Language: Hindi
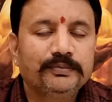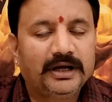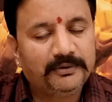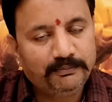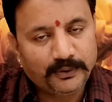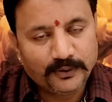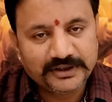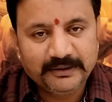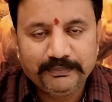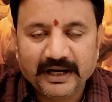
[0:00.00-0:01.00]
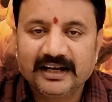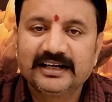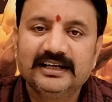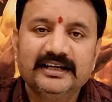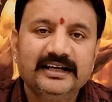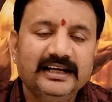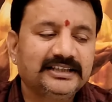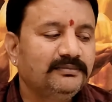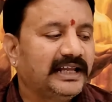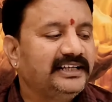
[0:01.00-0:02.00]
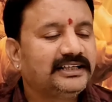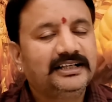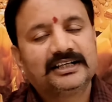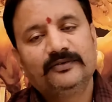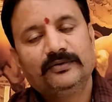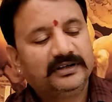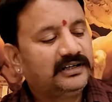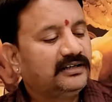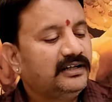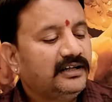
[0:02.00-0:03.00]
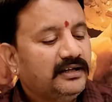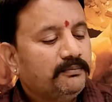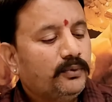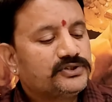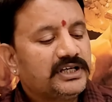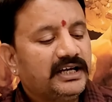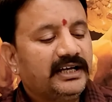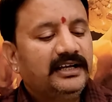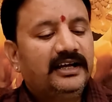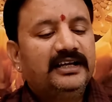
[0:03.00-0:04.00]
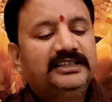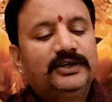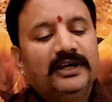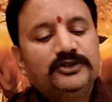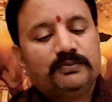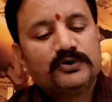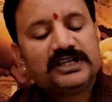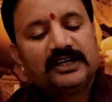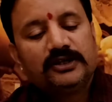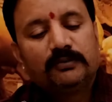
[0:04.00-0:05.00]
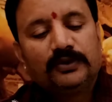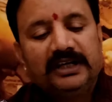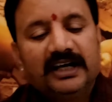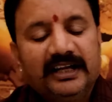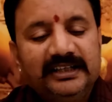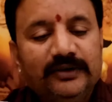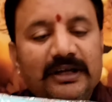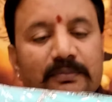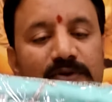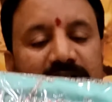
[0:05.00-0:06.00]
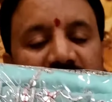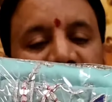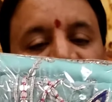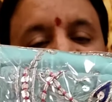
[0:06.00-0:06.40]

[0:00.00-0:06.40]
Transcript: जो अपने आप में बहुत ही प्यारा कलर है एकदम लाइट कलर का पोशाक है ये वाली जो पोशाक जो आपको दिखा रहे हैं ये वाली पोशाक है